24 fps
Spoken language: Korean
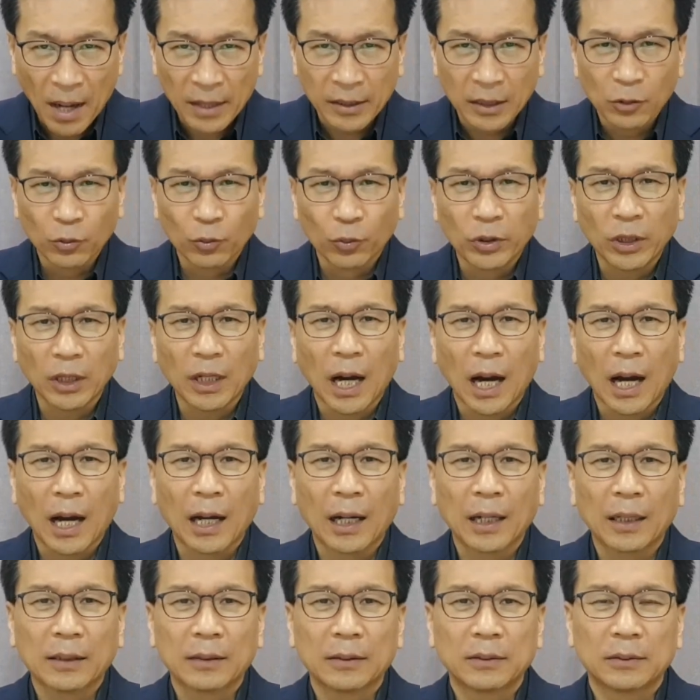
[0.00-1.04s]
만일
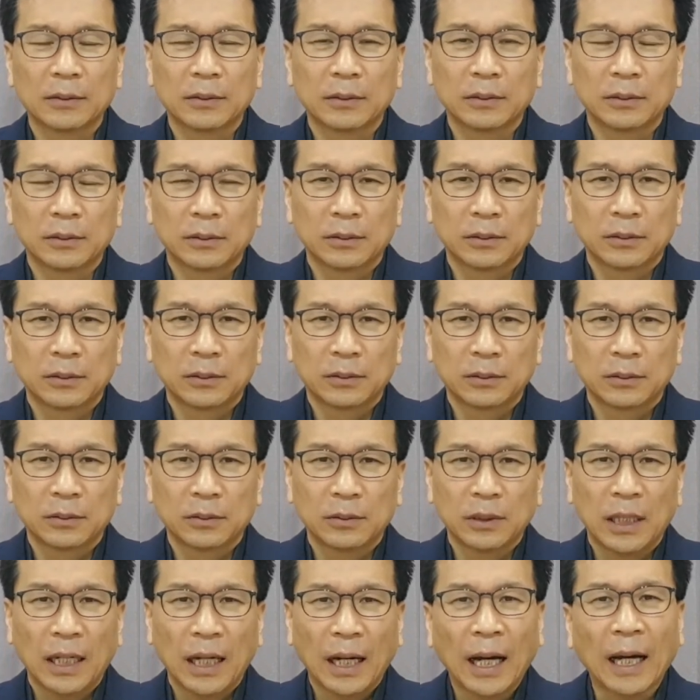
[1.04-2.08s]
우리가
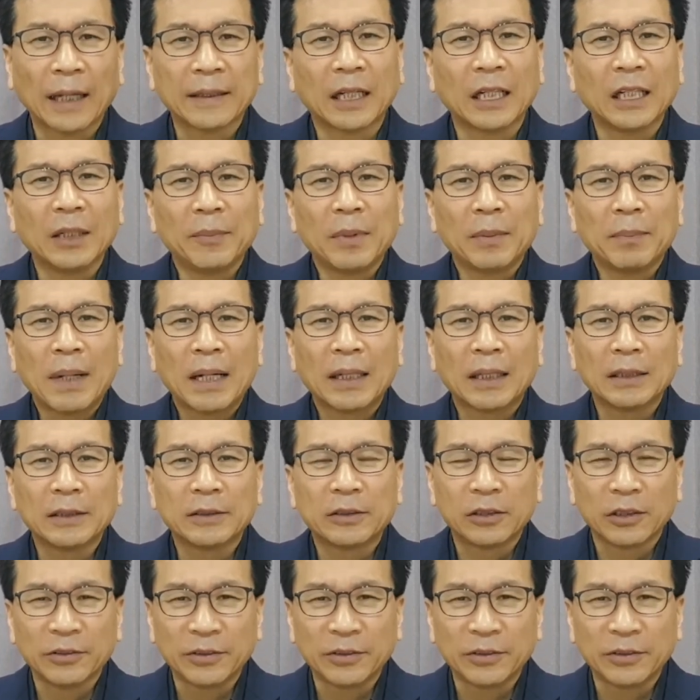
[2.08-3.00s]
하나님만을